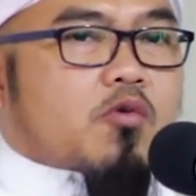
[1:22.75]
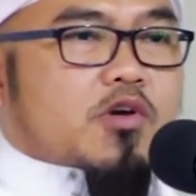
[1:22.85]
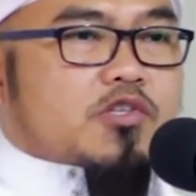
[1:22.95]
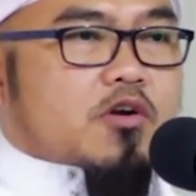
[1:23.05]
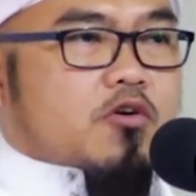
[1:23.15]
wa
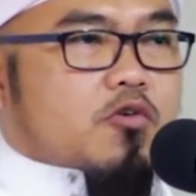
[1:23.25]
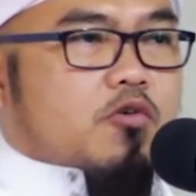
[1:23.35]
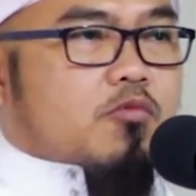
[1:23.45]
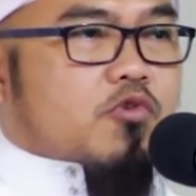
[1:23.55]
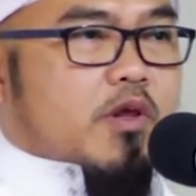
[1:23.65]
syarrul
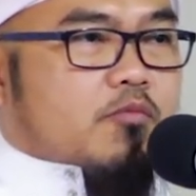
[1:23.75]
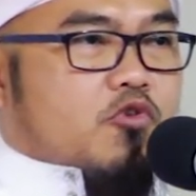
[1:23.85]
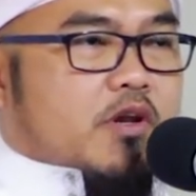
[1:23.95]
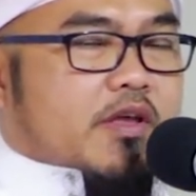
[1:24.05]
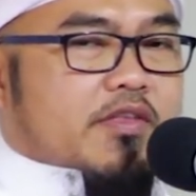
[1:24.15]
umuri
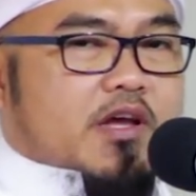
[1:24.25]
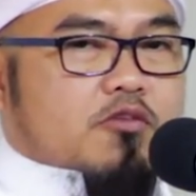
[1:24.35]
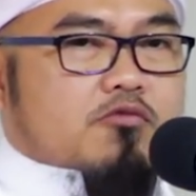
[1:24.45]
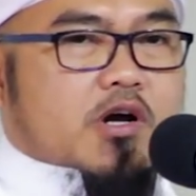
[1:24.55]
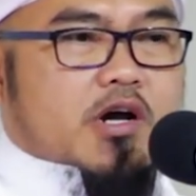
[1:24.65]

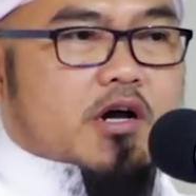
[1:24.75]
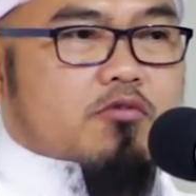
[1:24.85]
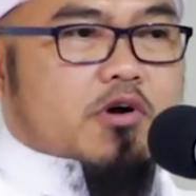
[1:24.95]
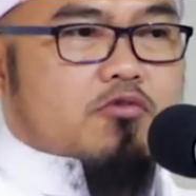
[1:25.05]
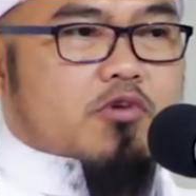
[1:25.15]
muhdatsatuha
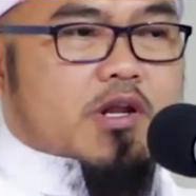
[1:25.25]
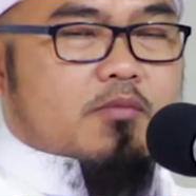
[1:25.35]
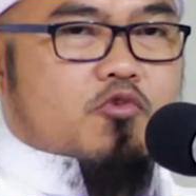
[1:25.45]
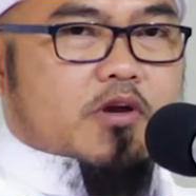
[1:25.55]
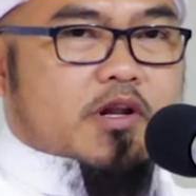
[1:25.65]
wa kullu
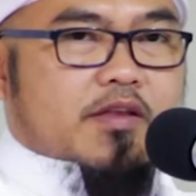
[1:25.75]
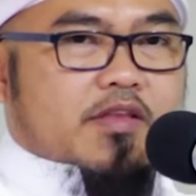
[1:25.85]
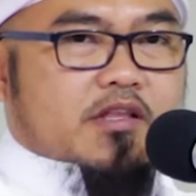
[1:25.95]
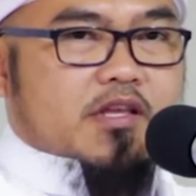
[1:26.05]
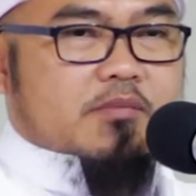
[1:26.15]

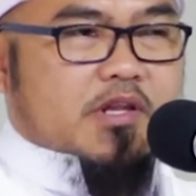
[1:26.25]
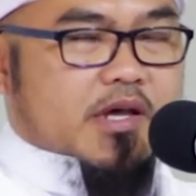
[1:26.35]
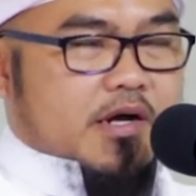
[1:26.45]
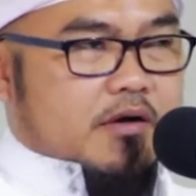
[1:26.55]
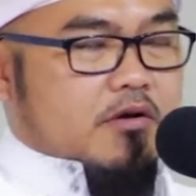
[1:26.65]
muhdatsatin
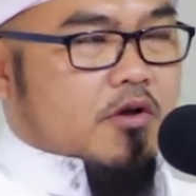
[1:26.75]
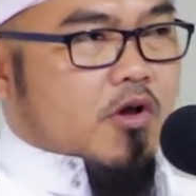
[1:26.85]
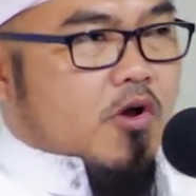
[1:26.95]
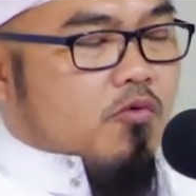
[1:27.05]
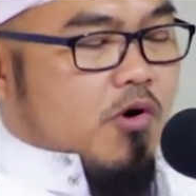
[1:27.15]
bid'ah
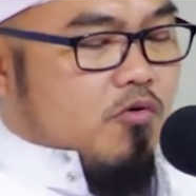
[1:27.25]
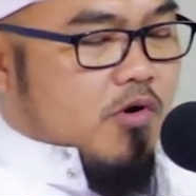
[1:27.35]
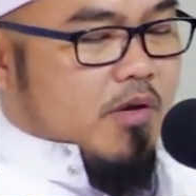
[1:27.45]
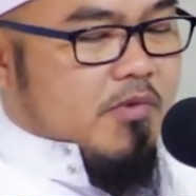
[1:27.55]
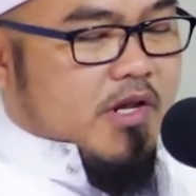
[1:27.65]
wa
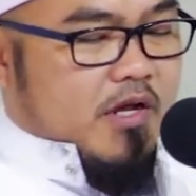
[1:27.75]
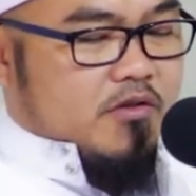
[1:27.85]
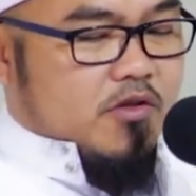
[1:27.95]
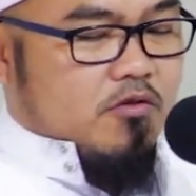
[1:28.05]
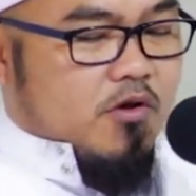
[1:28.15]
kullu
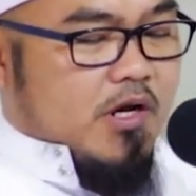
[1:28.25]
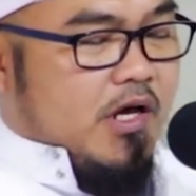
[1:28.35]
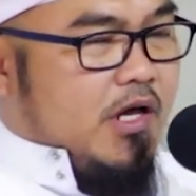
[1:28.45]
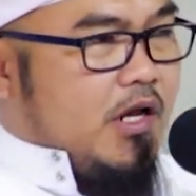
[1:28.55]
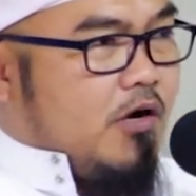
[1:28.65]
bid'atin
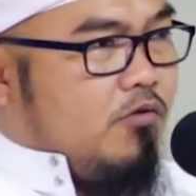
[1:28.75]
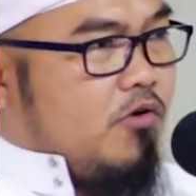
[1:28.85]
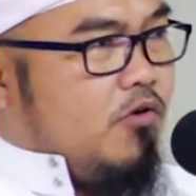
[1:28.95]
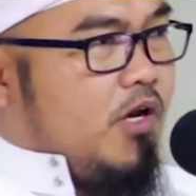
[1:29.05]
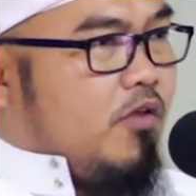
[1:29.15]
dhalalah wa
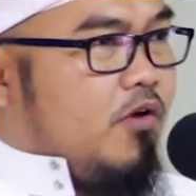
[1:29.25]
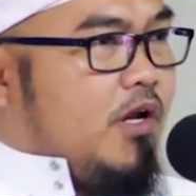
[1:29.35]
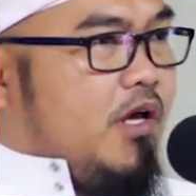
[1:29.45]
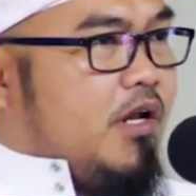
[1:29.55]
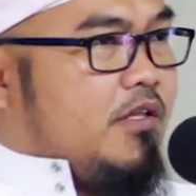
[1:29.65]
kullu
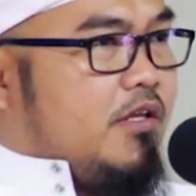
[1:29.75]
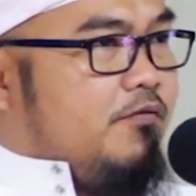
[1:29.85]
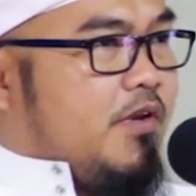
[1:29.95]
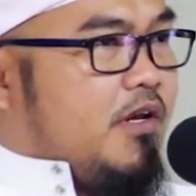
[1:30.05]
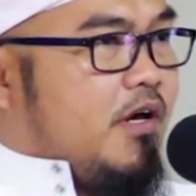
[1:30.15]
dhalalatin
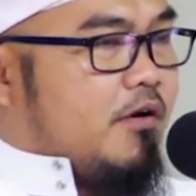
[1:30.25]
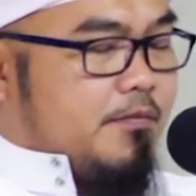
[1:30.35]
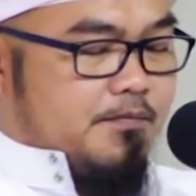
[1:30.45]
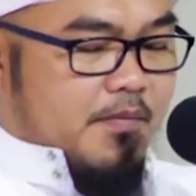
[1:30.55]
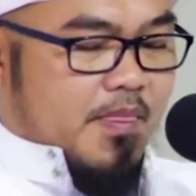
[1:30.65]
finnar.
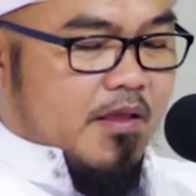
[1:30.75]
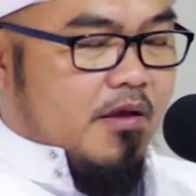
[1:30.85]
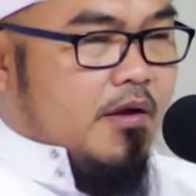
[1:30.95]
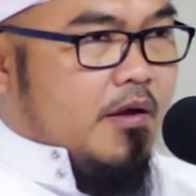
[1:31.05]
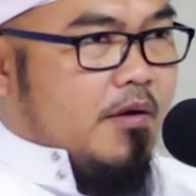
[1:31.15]

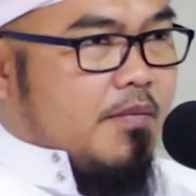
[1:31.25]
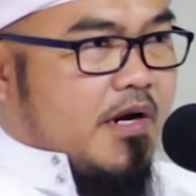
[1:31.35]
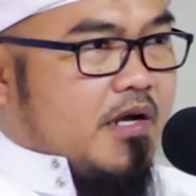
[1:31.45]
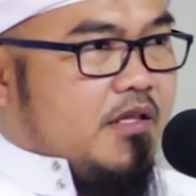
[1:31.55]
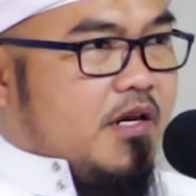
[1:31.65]
Para
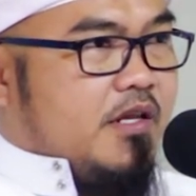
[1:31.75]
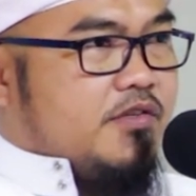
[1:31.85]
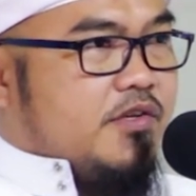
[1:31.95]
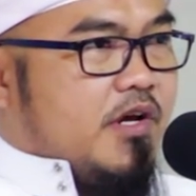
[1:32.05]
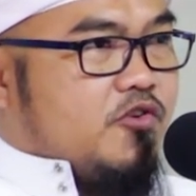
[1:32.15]
hadirin
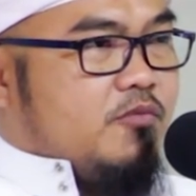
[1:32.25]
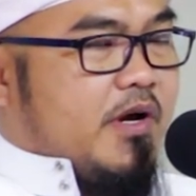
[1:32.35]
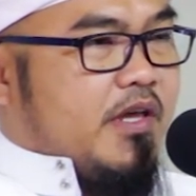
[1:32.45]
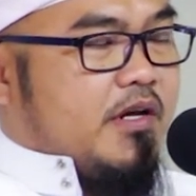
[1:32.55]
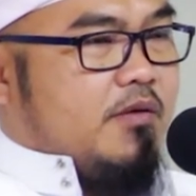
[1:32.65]
sidang
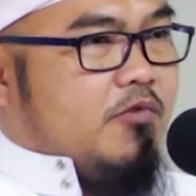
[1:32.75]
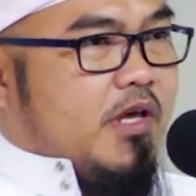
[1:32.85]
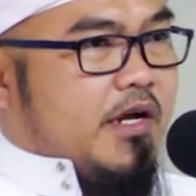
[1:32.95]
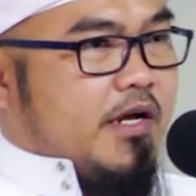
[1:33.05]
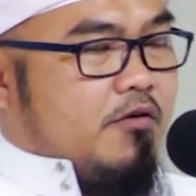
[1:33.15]
Jumat yang
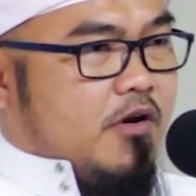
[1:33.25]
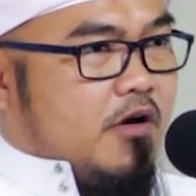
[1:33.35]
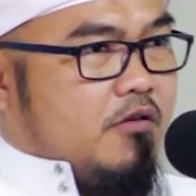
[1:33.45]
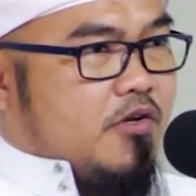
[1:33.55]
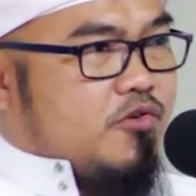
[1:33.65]
dimuliakan oleh
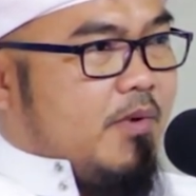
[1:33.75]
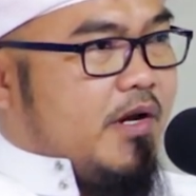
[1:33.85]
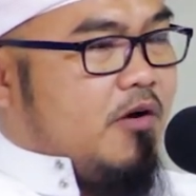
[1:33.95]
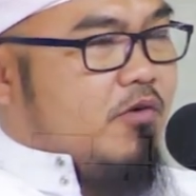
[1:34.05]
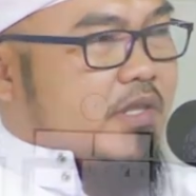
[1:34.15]
Allah Subhanahu wa